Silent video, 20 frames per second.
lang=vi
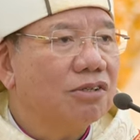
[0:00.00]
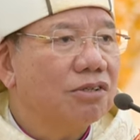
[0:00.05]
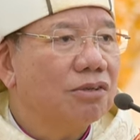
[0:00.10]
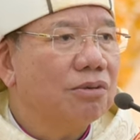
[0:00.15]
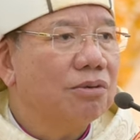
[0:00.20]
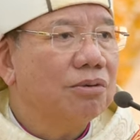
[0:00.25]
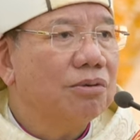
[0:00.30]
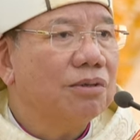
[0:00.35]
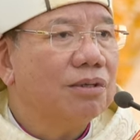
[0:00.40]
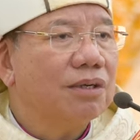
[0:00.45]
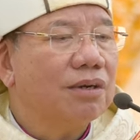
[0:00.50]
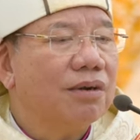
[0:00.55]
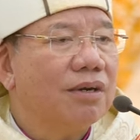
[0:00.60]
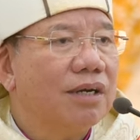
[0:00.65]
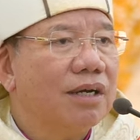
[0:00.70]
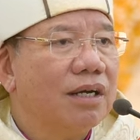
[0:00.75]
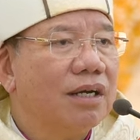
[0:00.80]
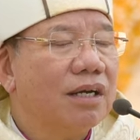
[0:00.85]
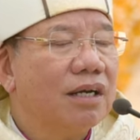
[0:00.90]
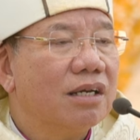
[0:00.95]
số
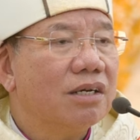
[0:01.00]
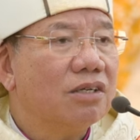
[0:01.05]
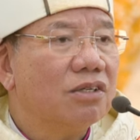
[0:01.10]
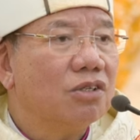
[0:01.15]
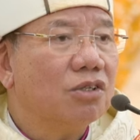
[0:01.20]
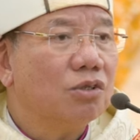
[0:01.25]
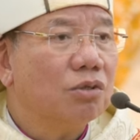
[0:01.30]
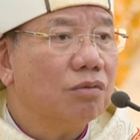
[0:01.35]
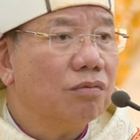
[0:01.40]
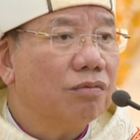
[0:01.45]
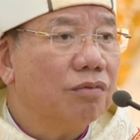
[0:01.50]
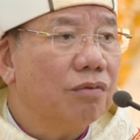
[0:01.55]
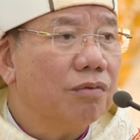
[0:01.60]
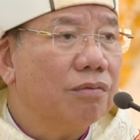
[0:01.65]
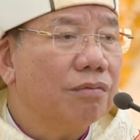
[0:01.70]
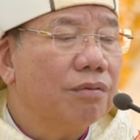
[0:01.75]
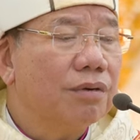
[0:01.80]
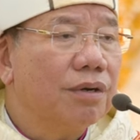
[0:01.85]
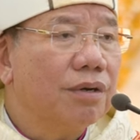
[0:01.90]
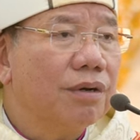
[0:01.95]
nói lên lời chúc
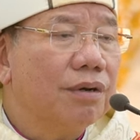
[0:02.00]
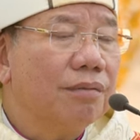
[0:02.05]
phúc